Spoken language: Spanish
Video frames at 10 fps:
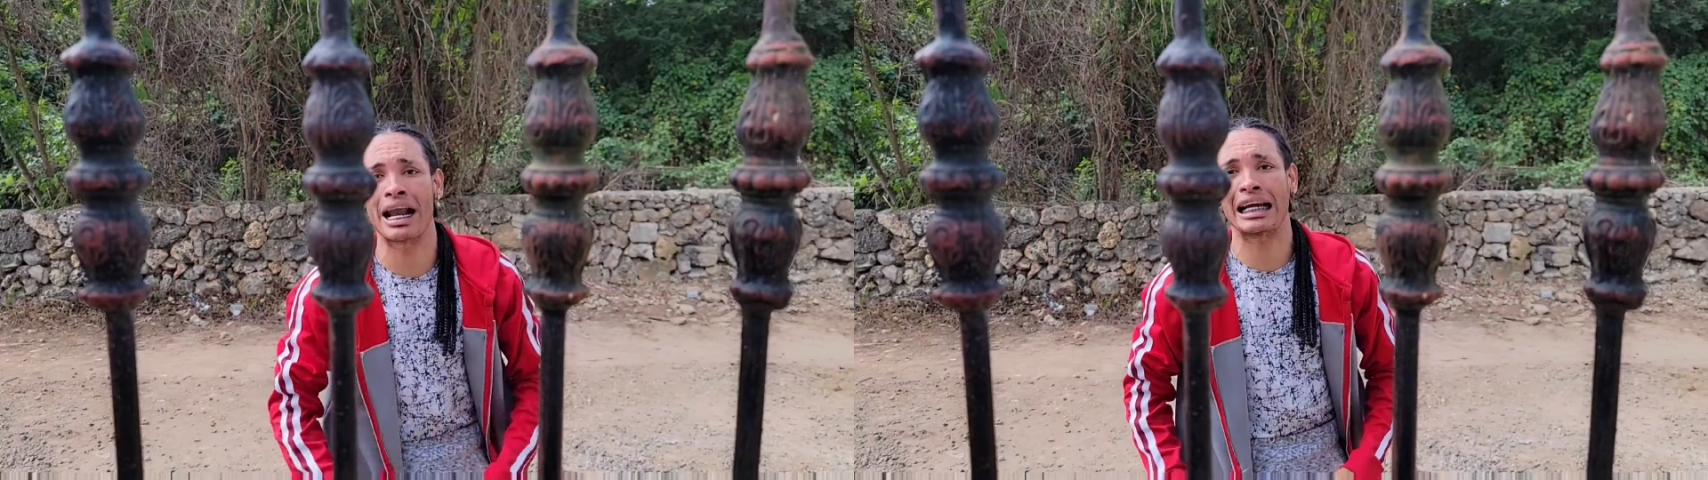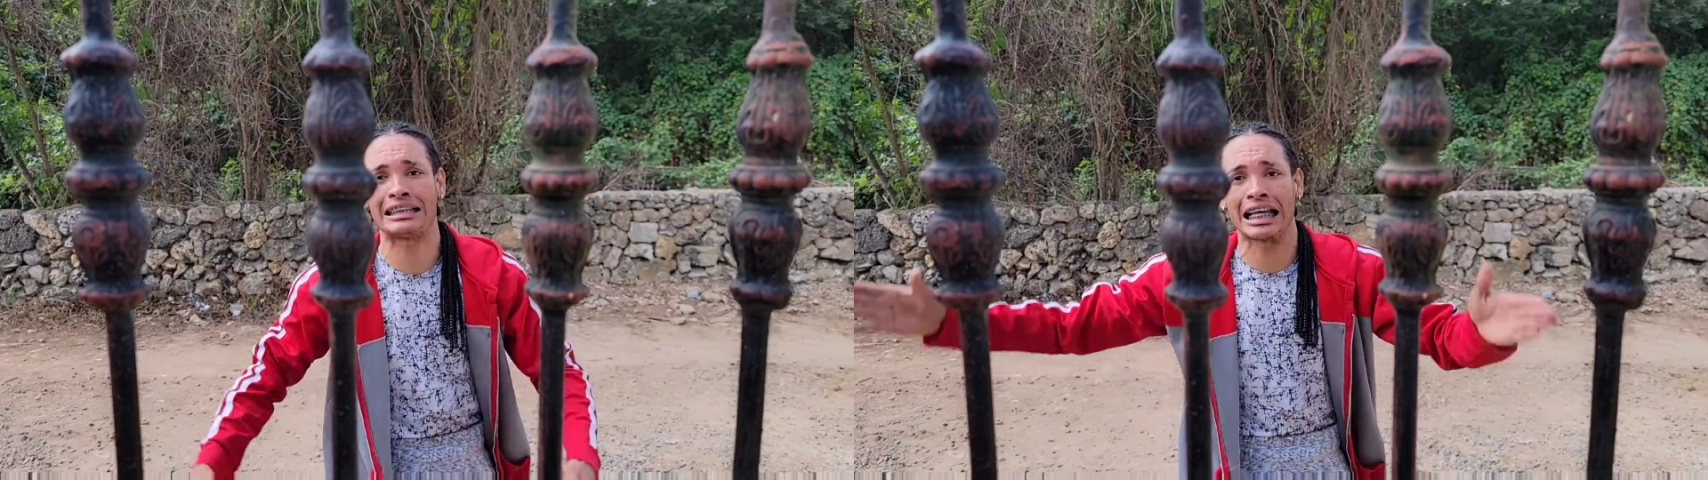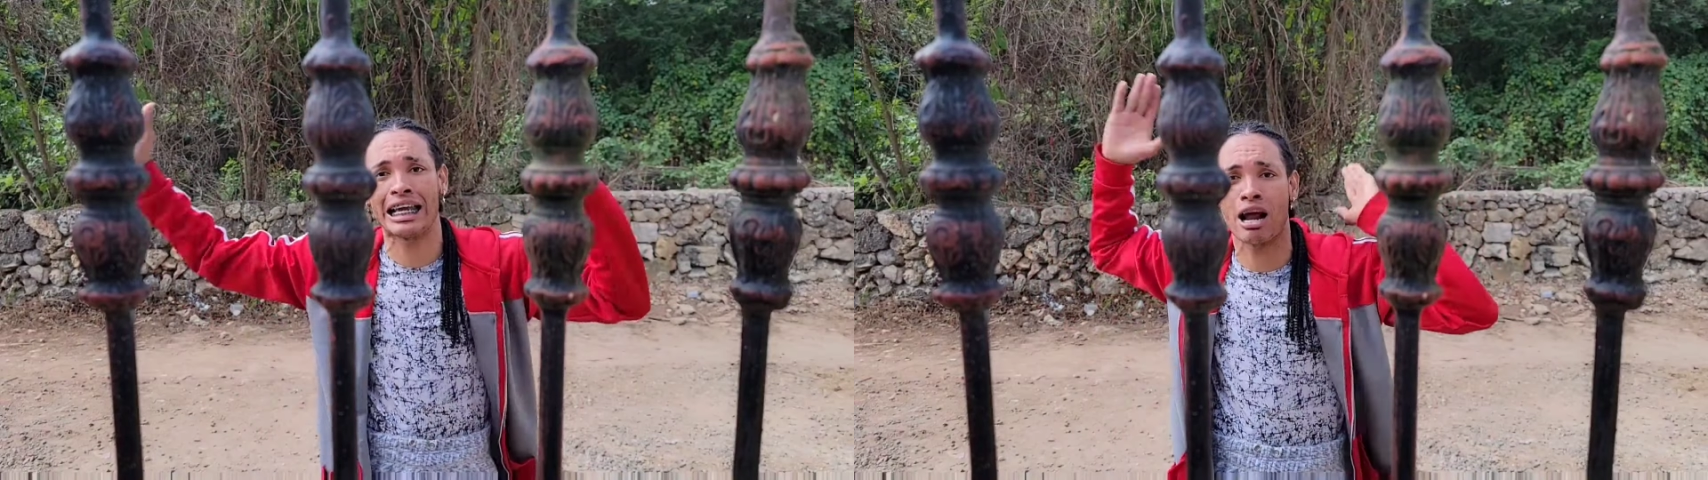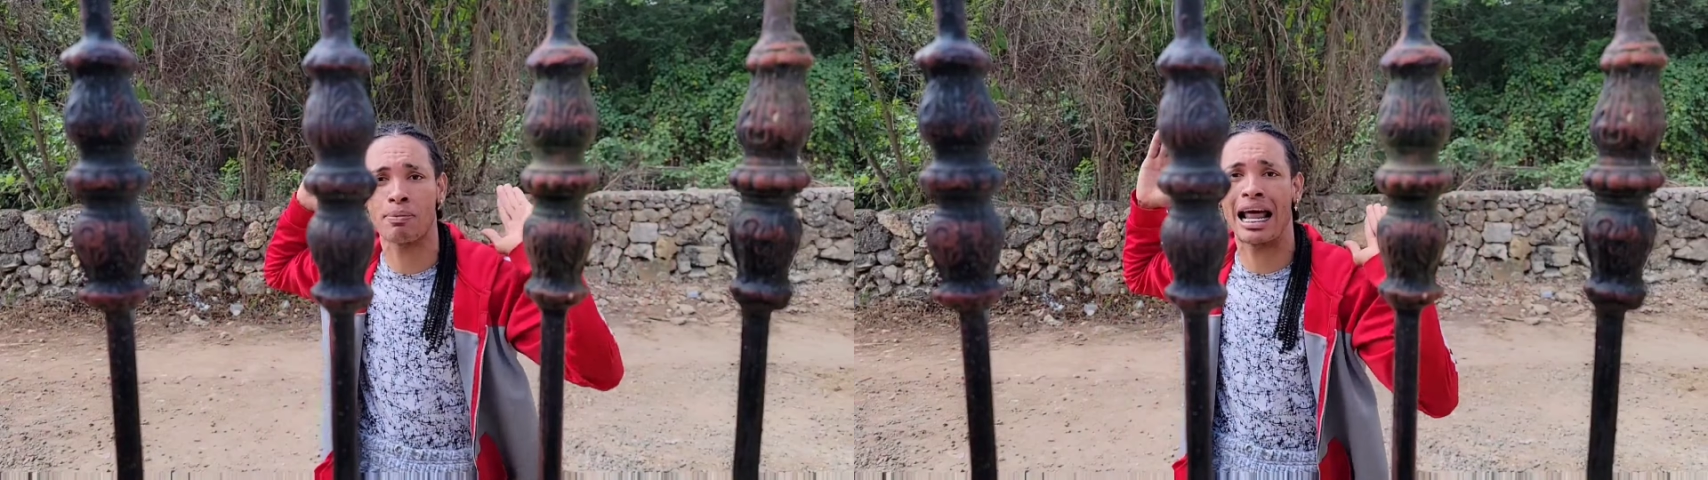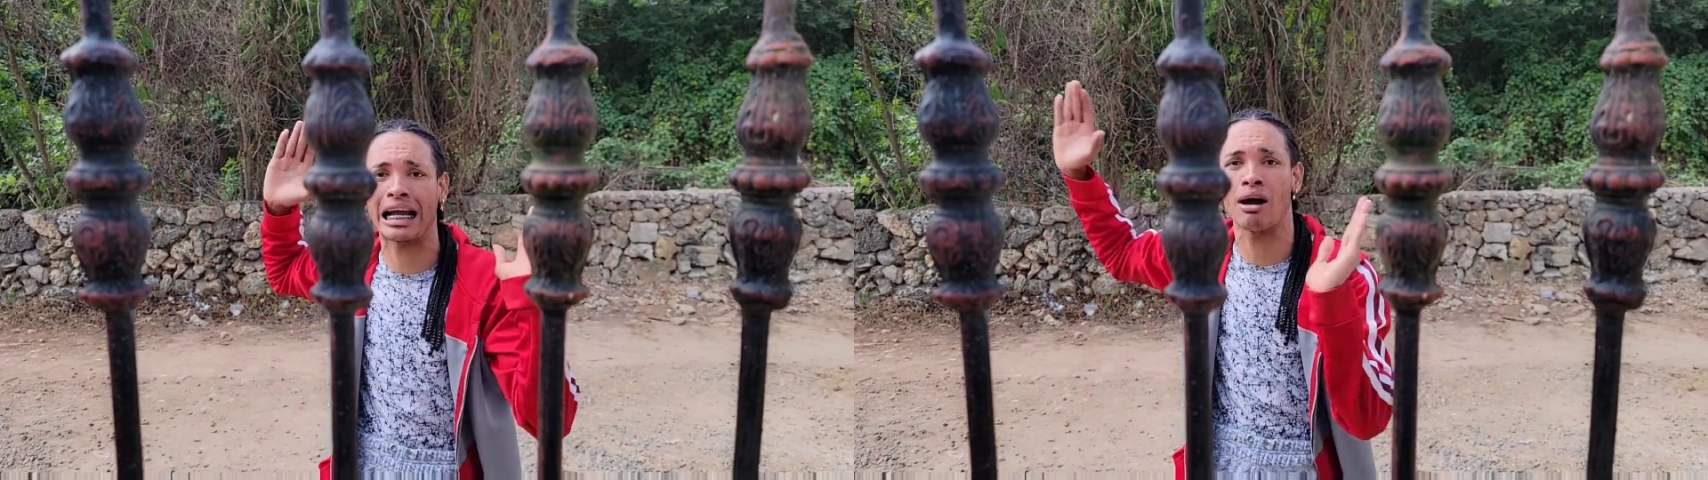para que
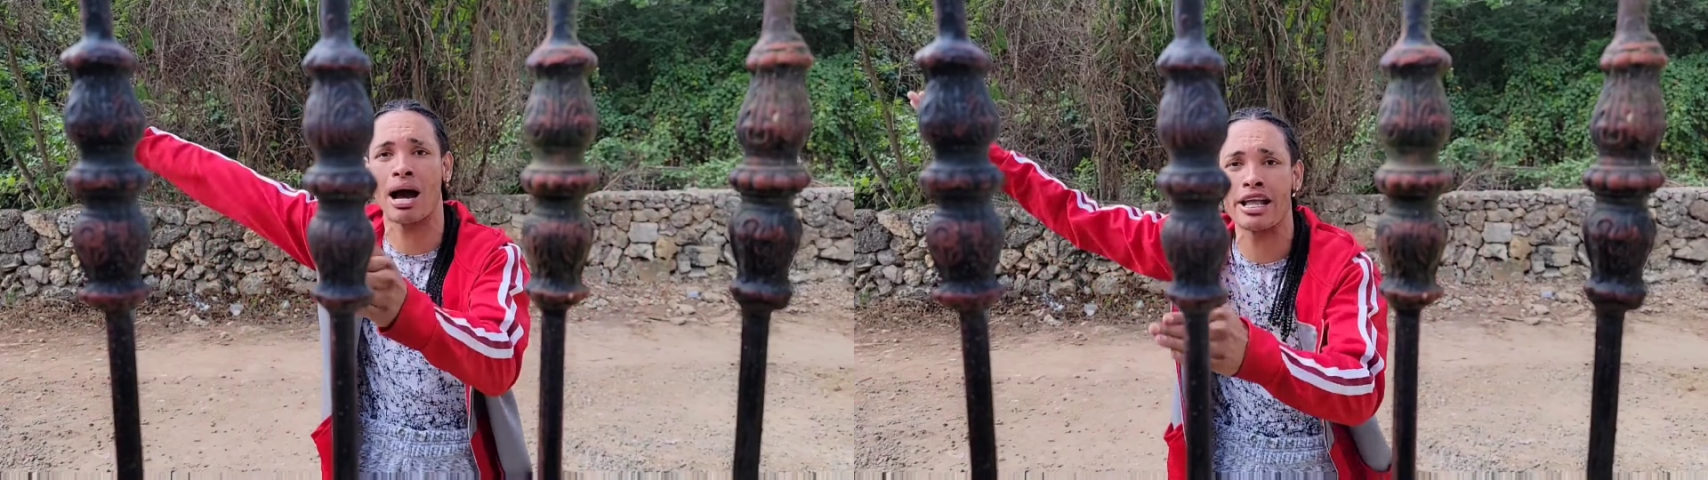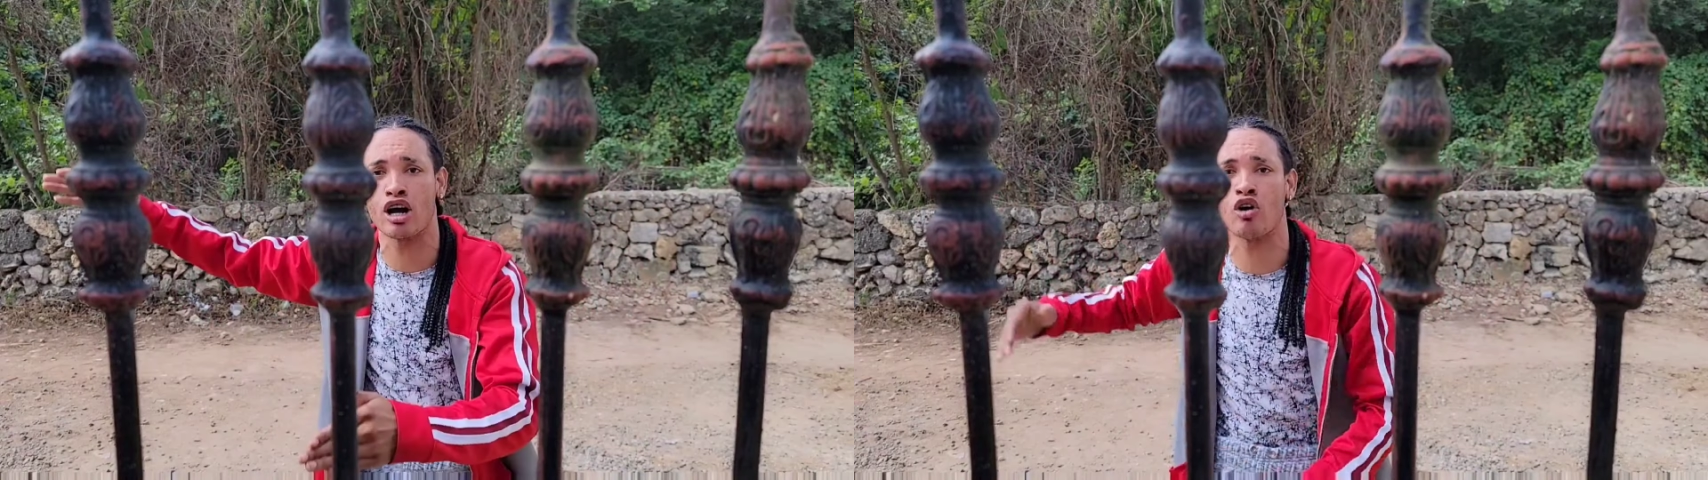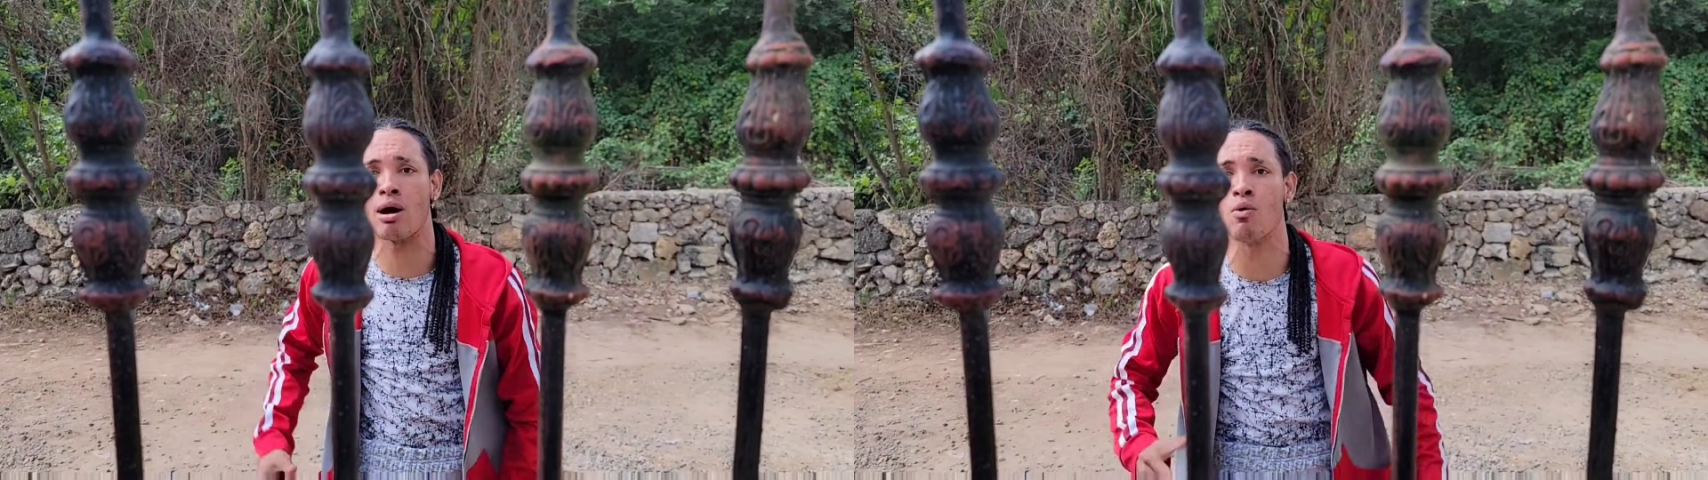saliera para la cabaña con